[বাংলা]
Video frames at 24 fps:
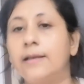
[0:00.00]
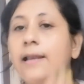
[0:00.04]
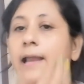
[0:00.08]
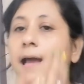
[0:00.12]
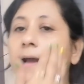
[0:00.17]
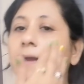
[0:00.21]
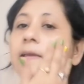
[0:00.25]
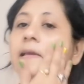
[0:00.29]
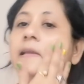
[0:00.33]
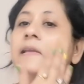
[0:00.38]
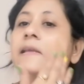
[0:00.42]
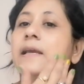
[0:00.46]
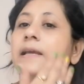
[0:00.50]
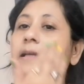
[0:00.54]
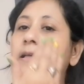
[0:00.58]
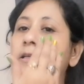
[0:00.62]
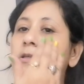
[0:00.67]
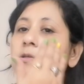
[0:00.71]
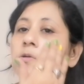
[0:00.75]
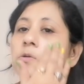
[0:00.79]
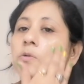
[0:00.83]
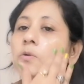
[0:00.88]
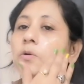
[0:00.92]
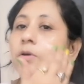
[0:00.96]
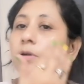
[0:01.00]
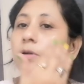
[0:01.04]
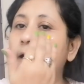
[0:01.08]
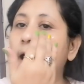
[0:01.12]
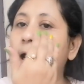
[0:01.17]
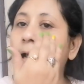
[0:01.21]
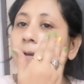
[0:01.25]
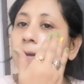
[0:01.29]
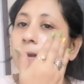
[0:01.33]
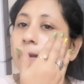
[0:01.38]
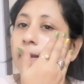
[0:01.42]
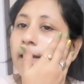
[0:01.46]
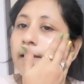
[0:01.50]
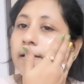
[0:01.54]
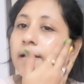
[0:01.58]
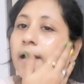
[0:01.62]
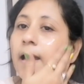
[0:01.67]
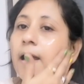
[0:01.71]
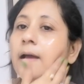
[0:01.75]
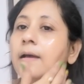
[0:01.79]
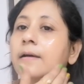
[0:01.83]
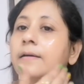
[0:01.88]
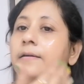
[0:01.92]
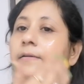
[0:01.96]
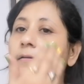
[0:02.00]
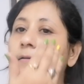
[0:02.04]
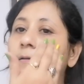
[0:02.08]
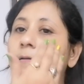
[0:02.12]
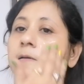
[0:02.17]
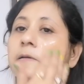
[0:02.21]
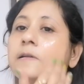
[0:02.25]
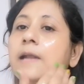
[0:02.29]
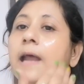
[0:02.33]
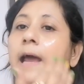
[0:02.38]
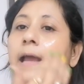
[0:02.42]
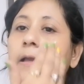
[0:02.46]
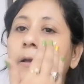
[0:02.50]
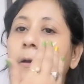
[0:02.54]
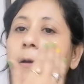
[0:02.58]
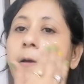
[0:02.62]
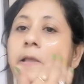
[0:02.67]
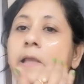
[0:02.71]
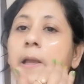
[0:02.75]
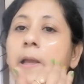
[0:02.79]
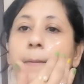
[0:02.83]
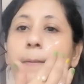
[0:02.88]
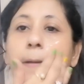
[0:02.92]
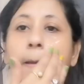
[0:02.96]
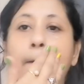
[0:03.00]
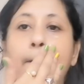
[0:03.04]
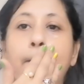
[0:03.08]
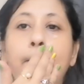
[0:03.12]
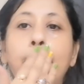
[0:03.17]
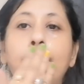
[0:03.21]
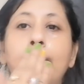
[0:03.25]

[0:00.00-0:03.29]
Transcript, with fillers: লাগিয়ে নিয়ে কিছুক্ষণ রাখলে এটা ড্রাই হয়ে যাবে